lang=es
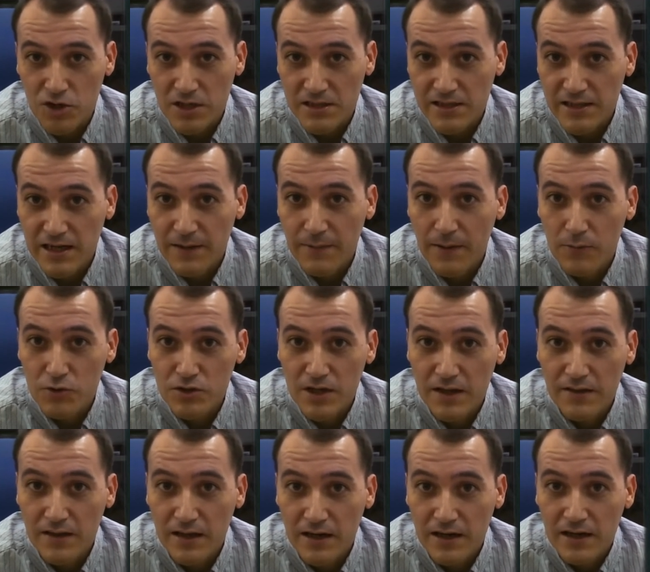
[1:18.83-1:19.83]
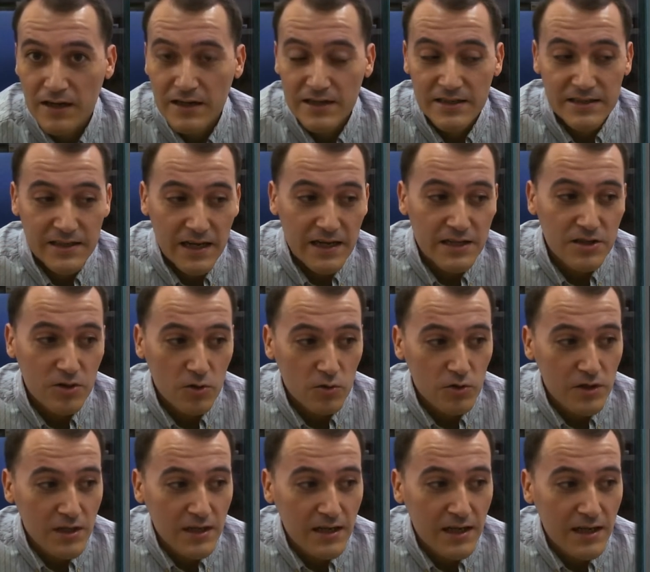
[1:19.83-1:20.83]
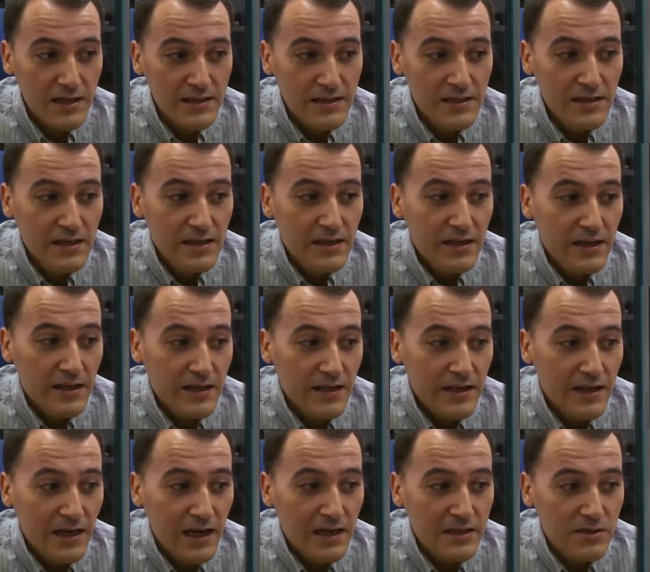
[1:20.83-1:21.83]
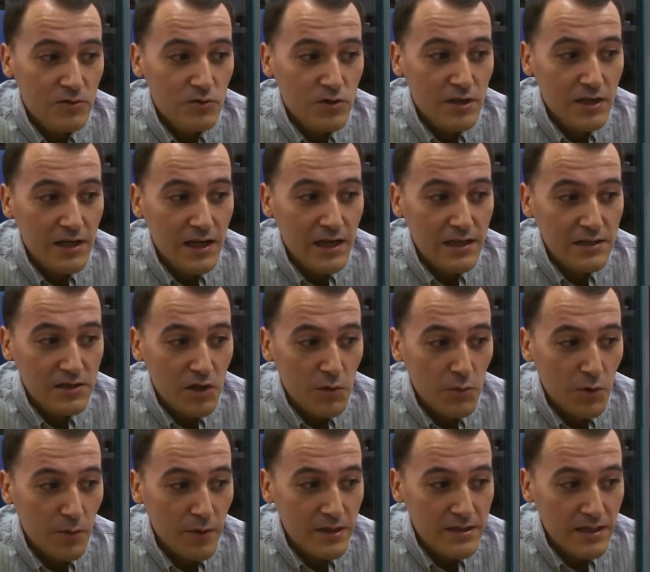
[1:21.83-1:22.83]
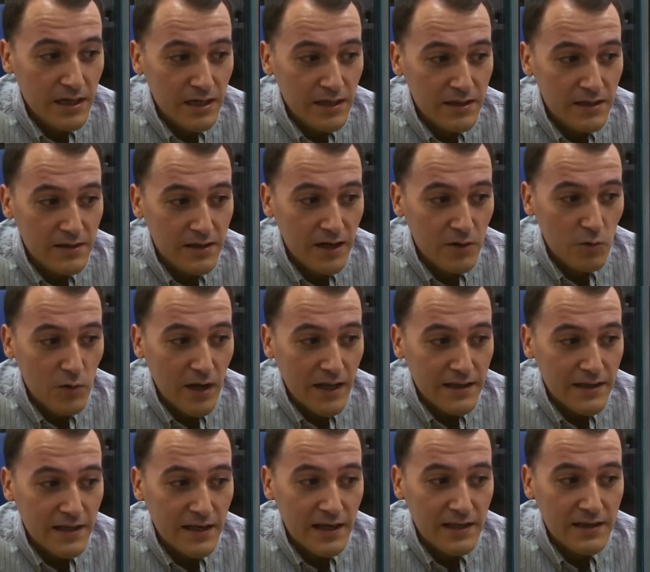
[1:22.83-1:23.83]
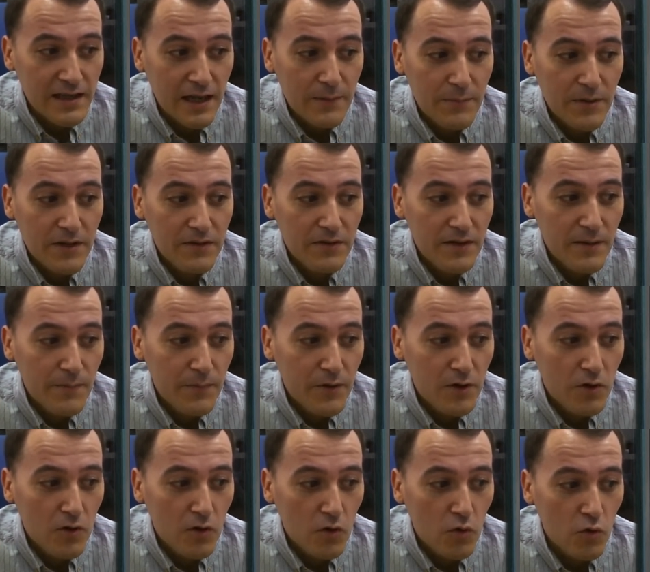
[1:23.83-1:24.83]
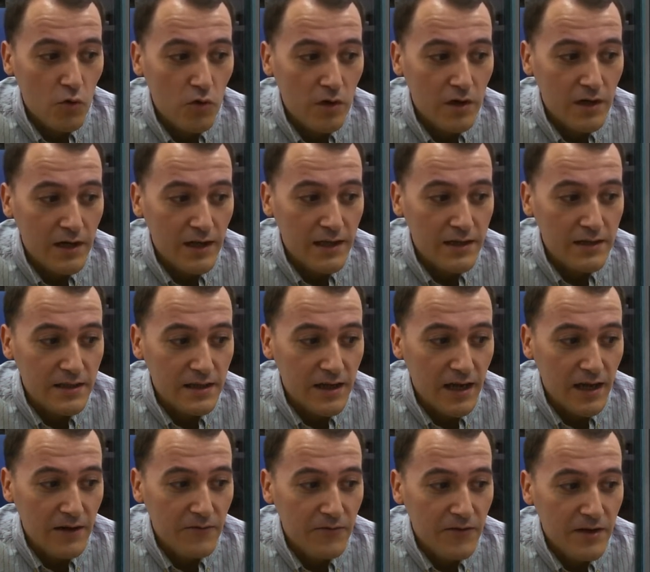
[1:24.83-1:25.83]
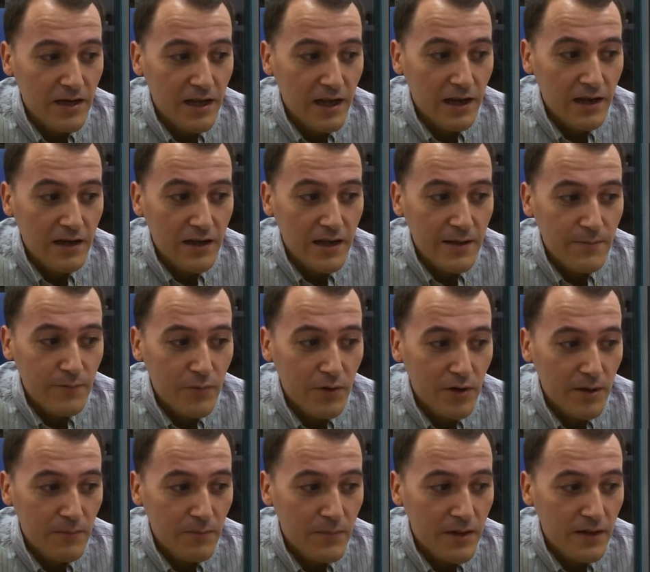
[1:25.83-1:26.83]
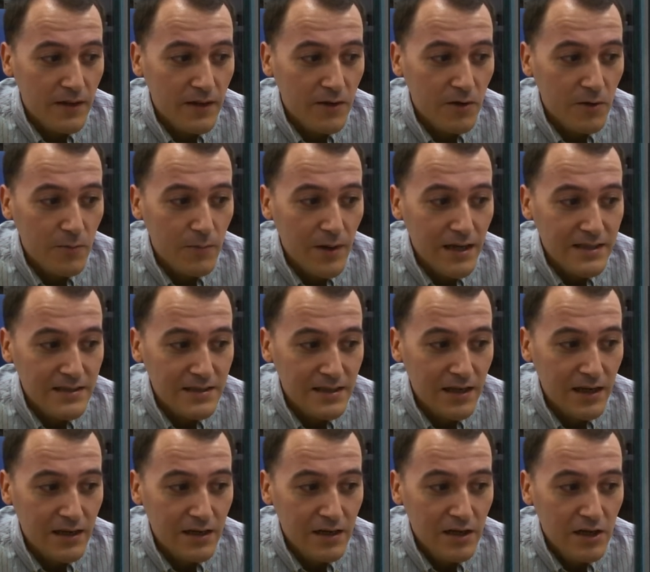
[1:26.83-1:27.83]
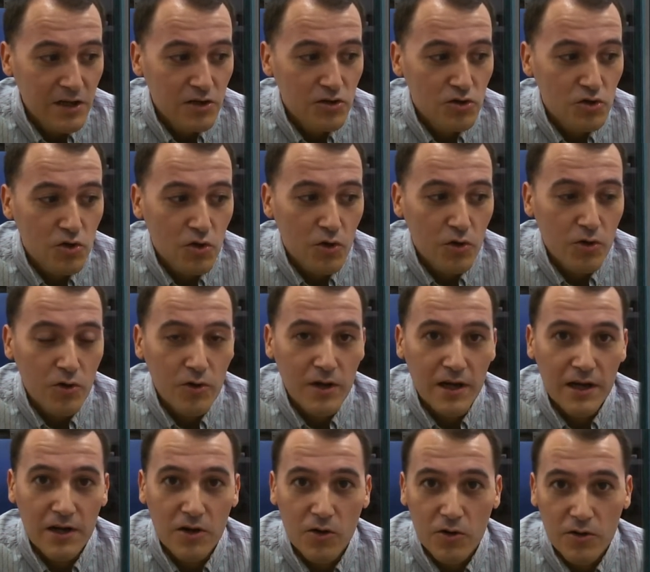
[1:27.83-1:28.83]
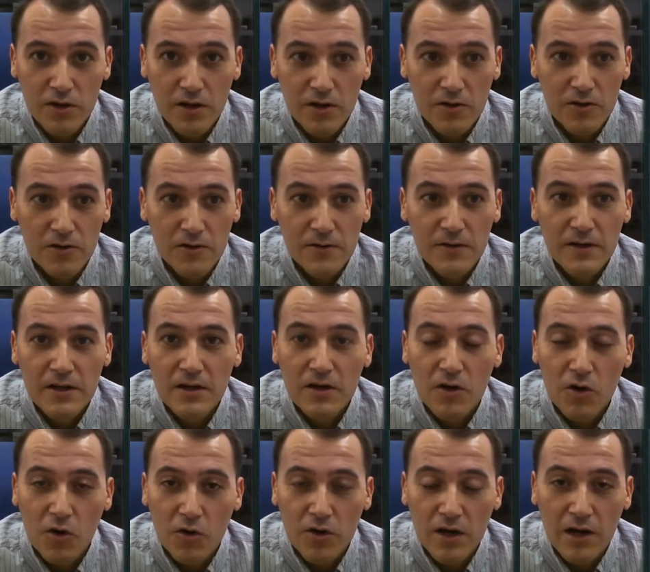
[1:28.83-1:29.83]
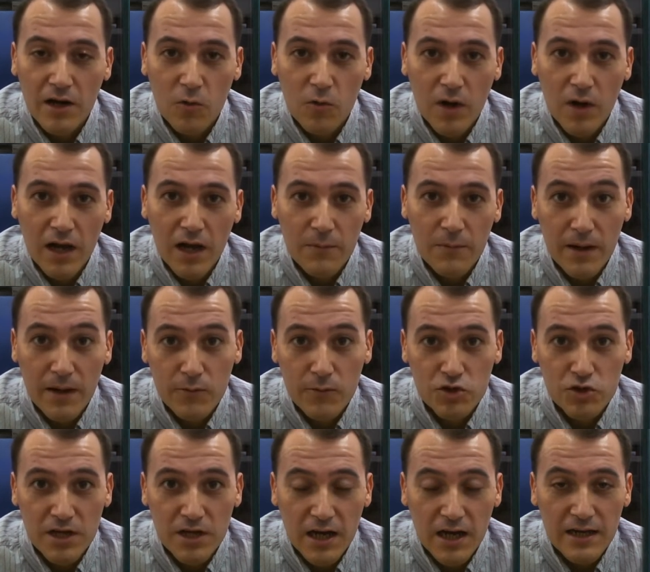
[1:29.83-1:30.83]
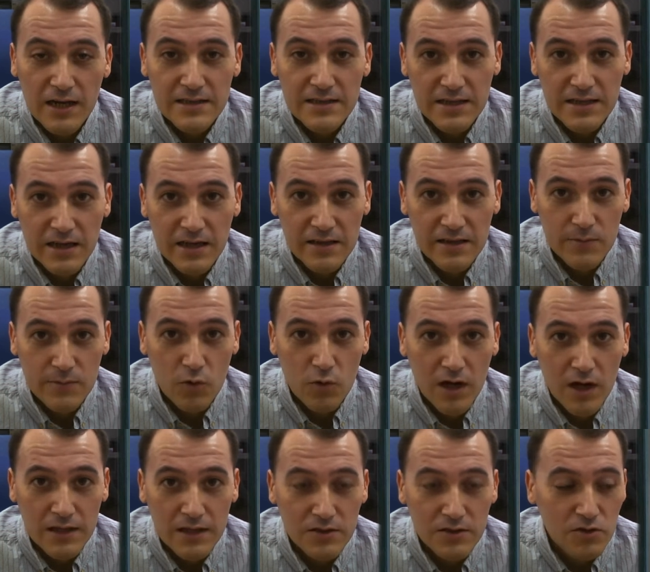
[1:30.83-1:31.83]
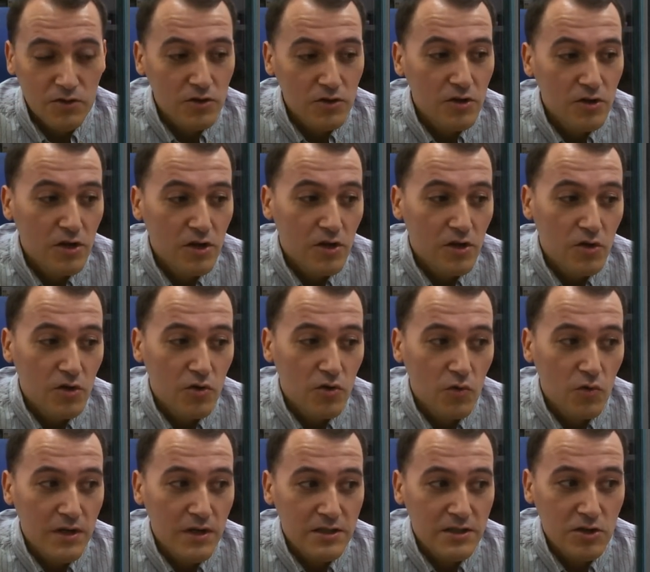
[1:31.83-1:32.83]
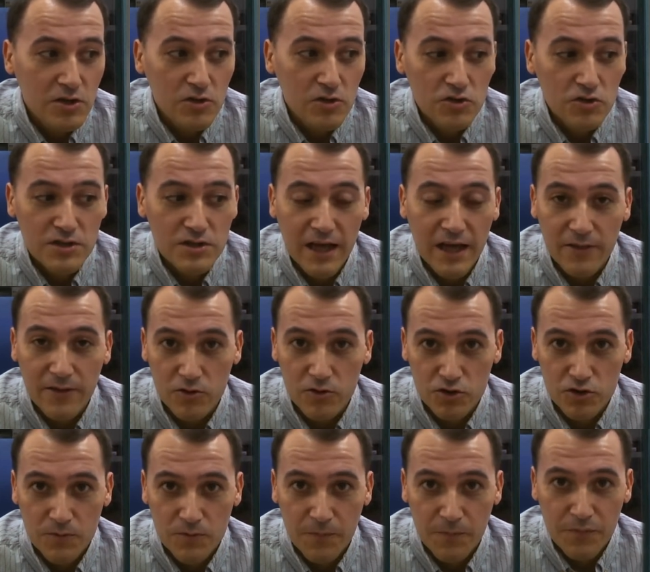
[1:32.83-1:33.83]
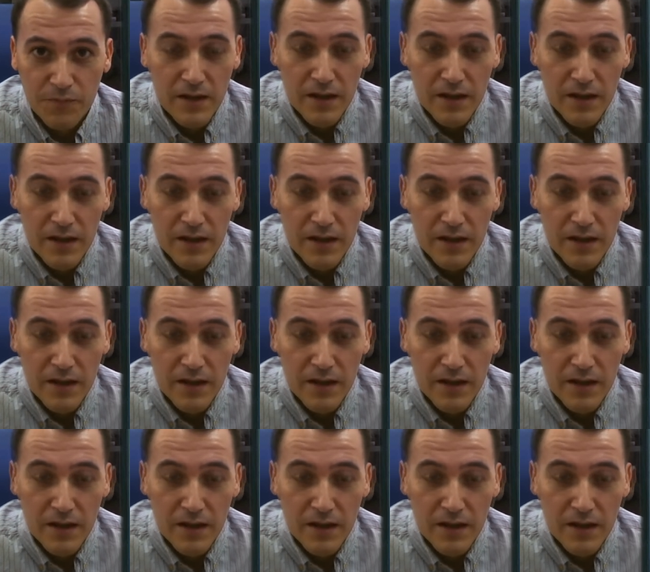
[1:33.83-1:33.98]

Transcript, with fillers: Así que vamos a hacer seis rutinas y las rutinas, como veis aquí, tendrán una etiqueta al principio, un red al final y por en medio va a estar todo el código con el cual vamos a estar dibujando nuestros dados.